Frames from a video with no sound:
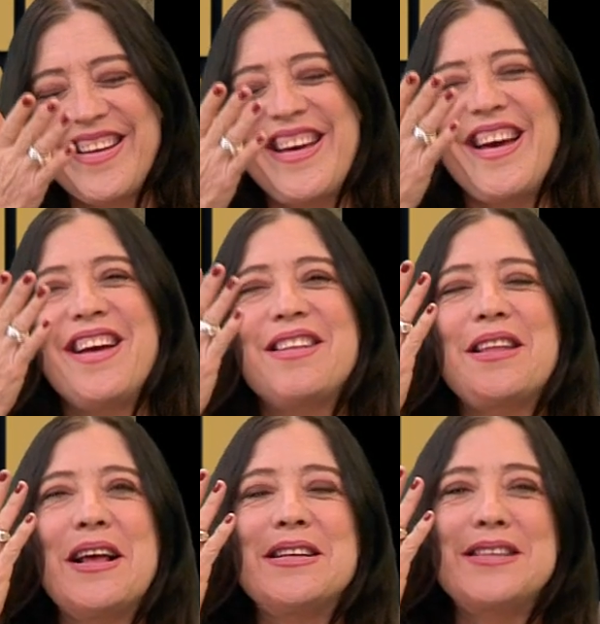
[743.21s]
que
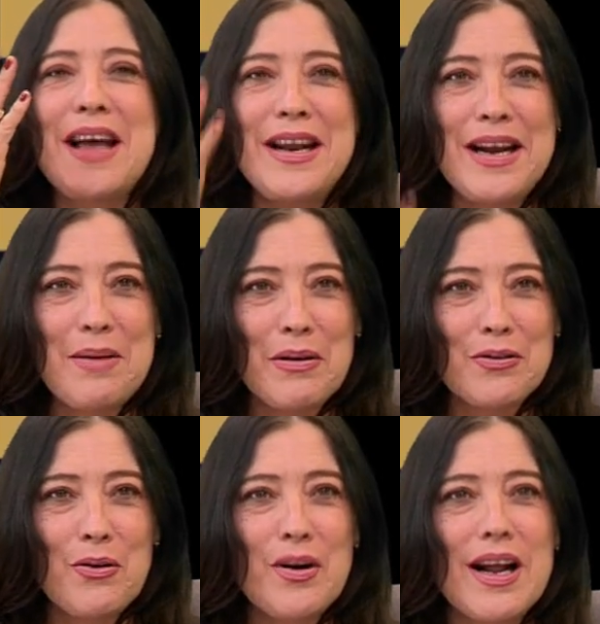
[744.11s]
está en el
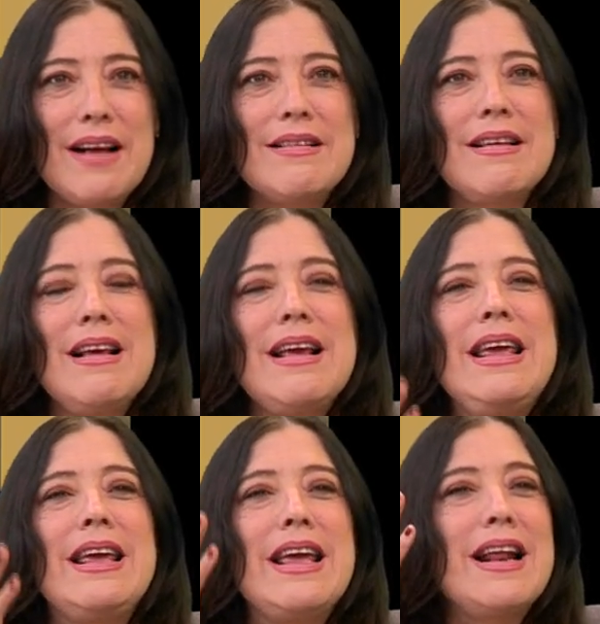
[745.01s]
Amazonas
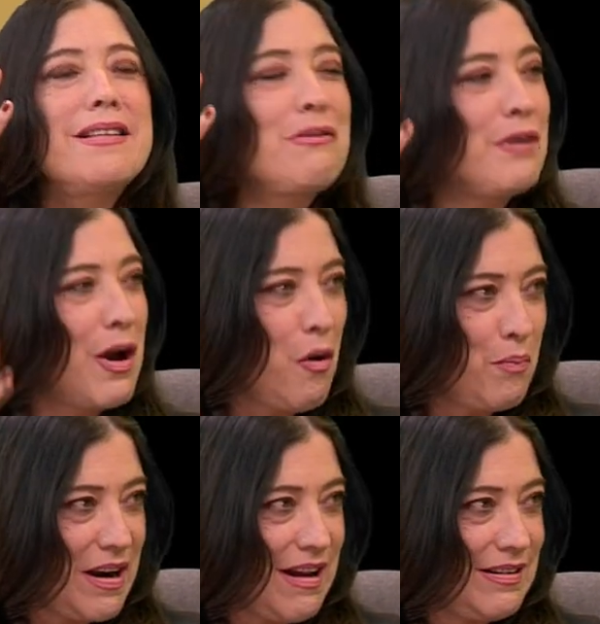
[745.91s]
y quiere hacer una
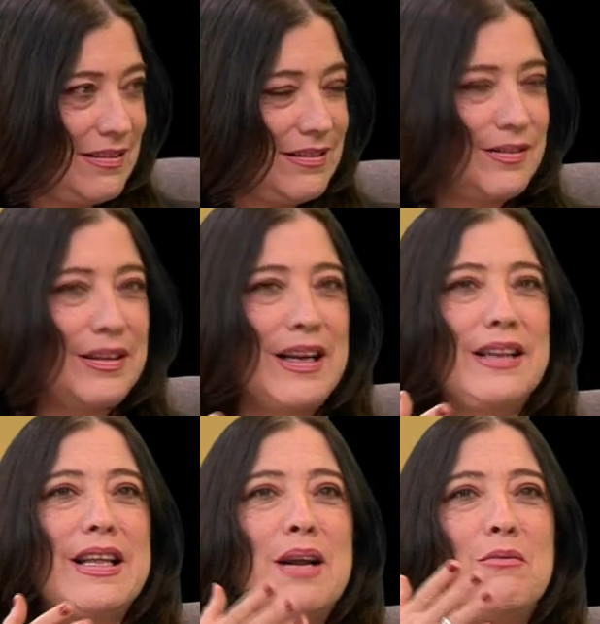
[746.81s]
ópera.
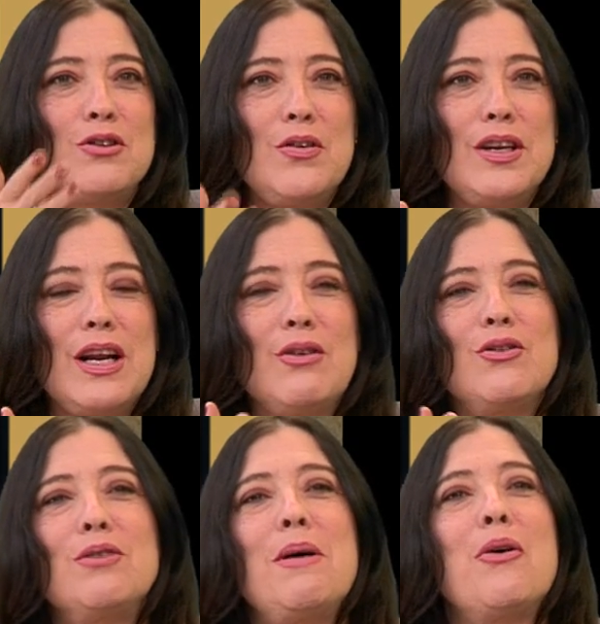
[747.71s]
Él tiene mucho dinero,
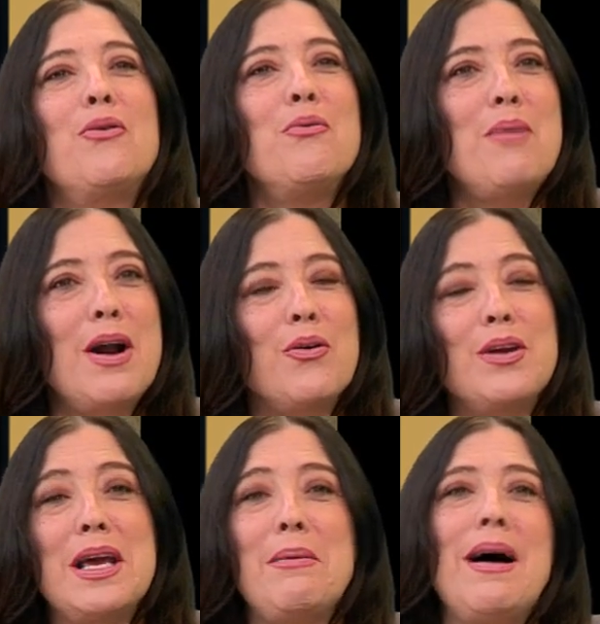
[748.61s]
entonces va con un barco y
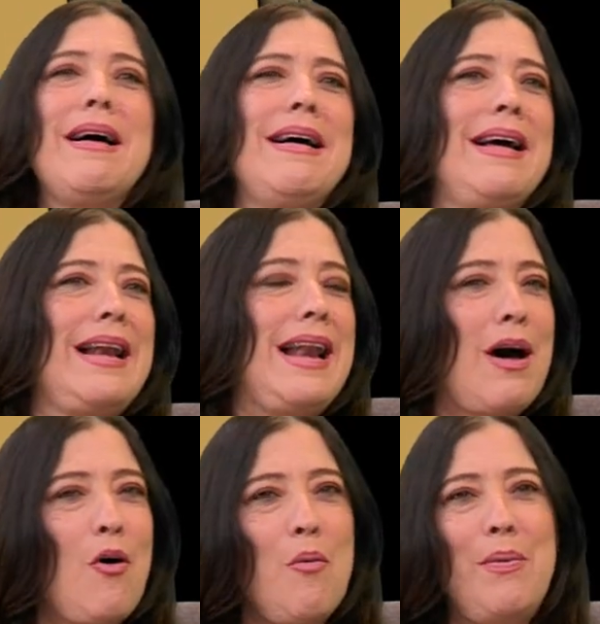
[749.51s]
lleva
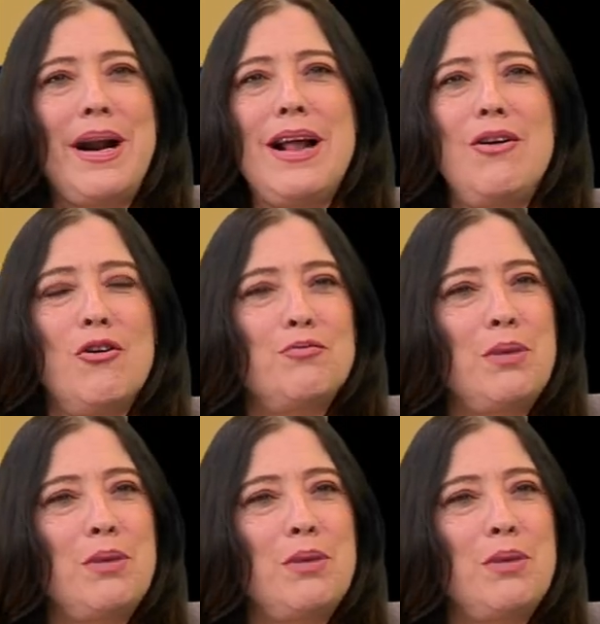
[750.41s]
la ópera y los